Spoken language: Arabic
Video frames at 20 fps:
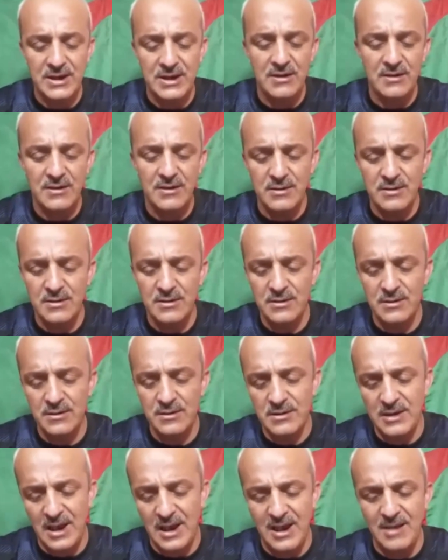
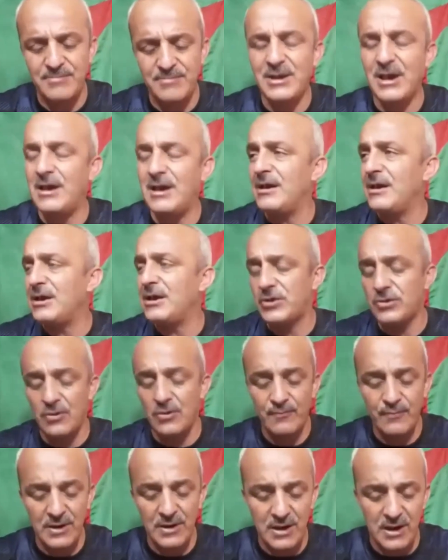اللاعب آه، تاع
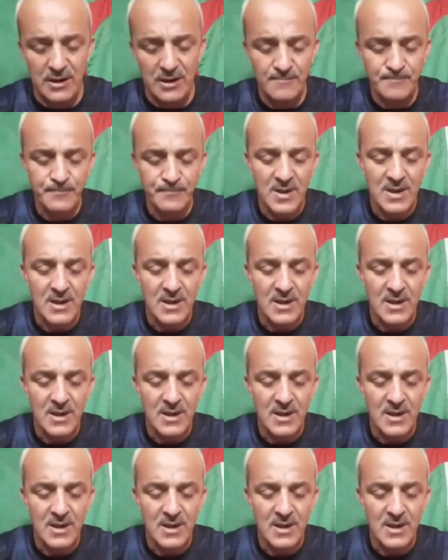استون فيلا